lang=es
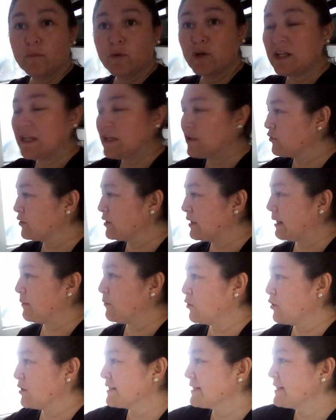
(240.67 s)
bonito,
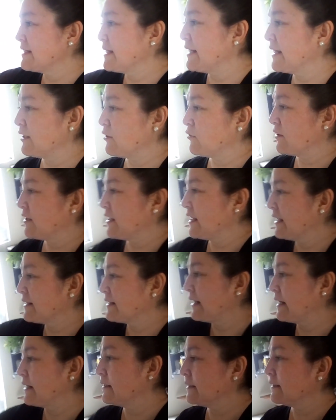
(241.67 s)
digámoslo así, que los días
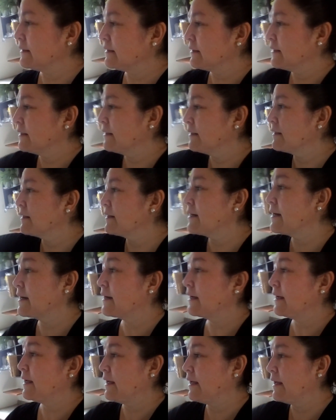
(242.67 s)
están
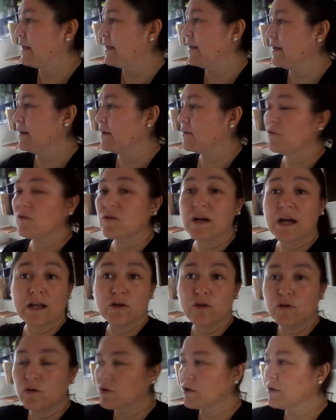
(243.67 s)
eh, con
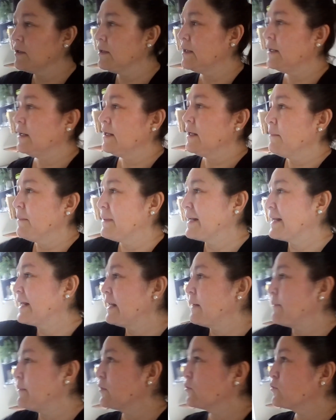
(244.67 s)
calor para
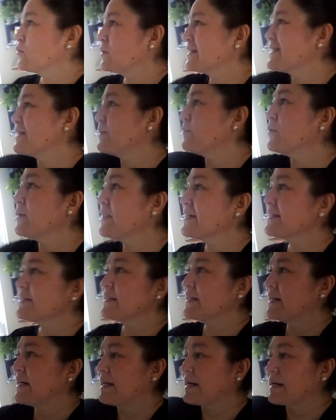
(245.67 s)
que la pintura se pueda
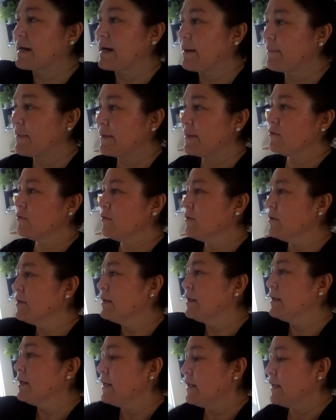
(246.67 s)
secar rápido
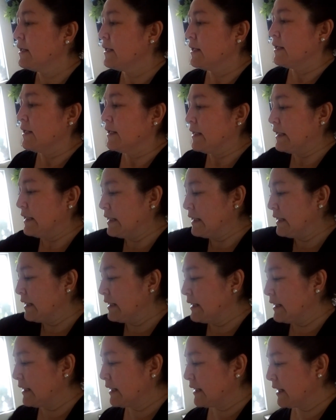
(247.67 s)

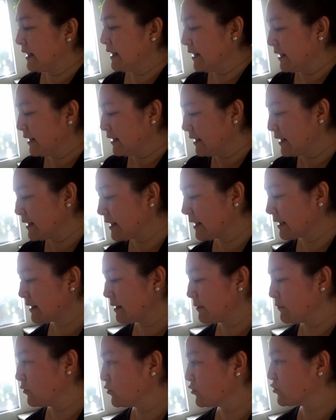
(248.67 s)
y, que
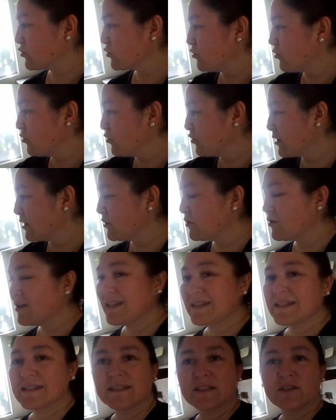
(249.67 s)
estamos solos, que no
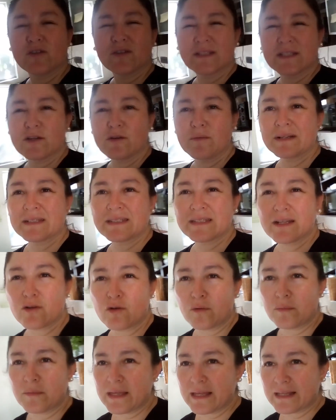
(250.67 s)
necesito así como hacer
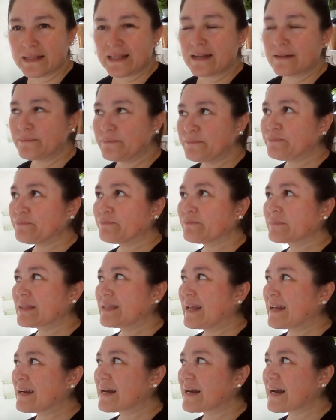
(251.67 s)
comida tan,
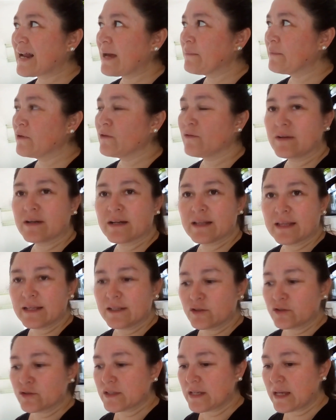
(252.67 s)
tan rápido, ¿verdad?
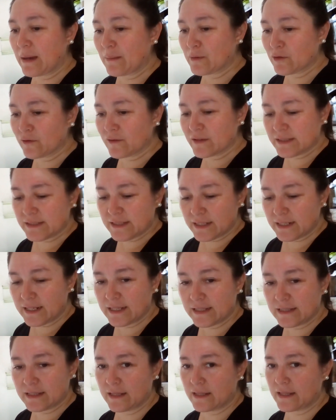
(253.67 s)
Entonces aprovechar
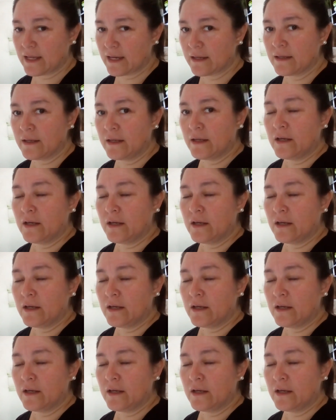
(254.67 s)
este día.